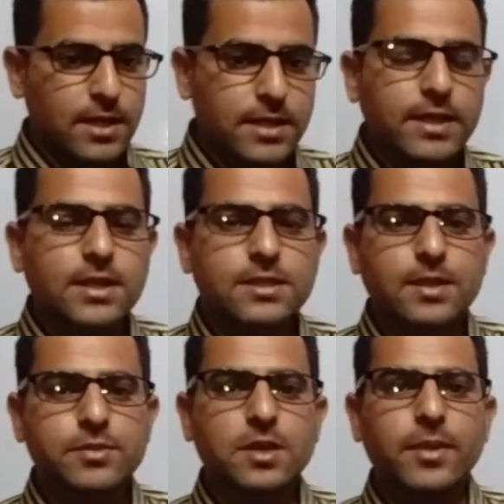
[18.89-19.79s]
देखिए
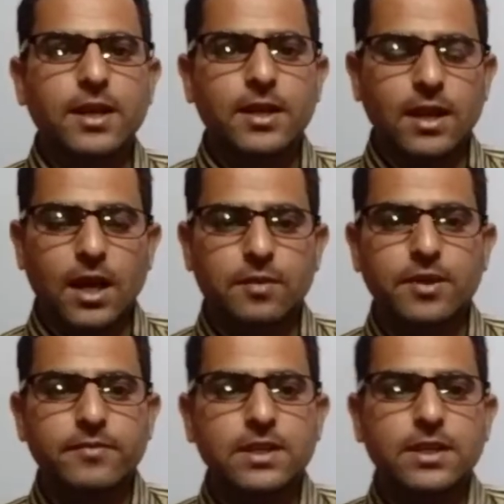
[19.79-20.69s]
सबसे पहले
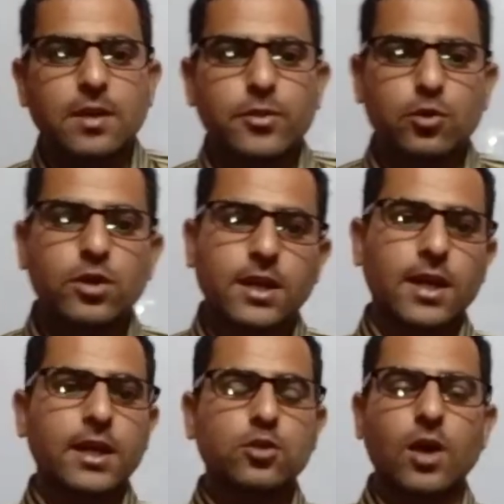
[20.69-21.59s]
आगमन विधि का प्रयोग क्या
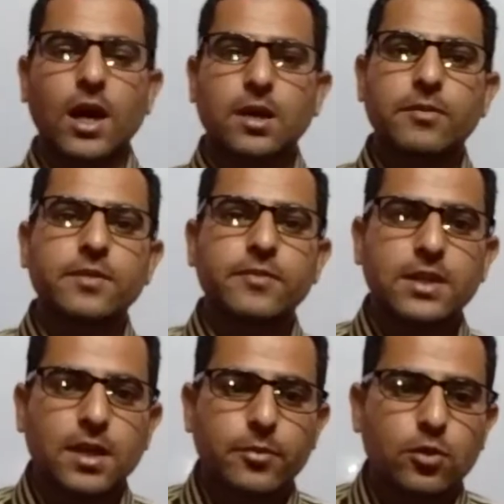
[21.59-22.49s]
है तो आगमन विधि
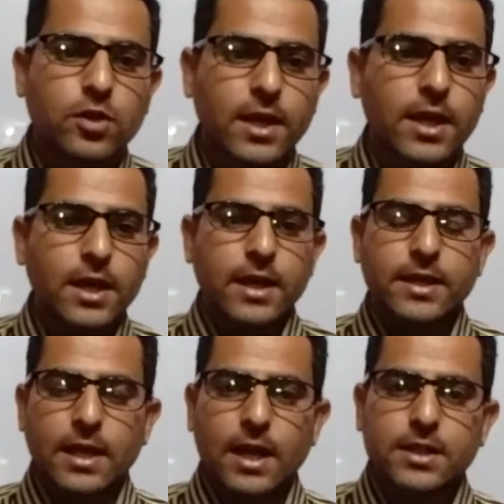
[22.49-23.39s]
का प्रयोग है
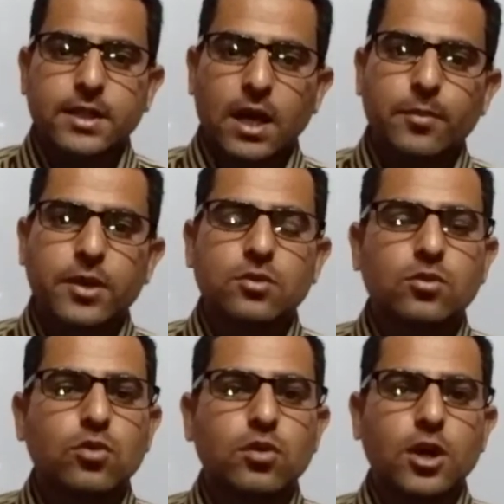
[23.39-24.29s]
कि अध्यापन को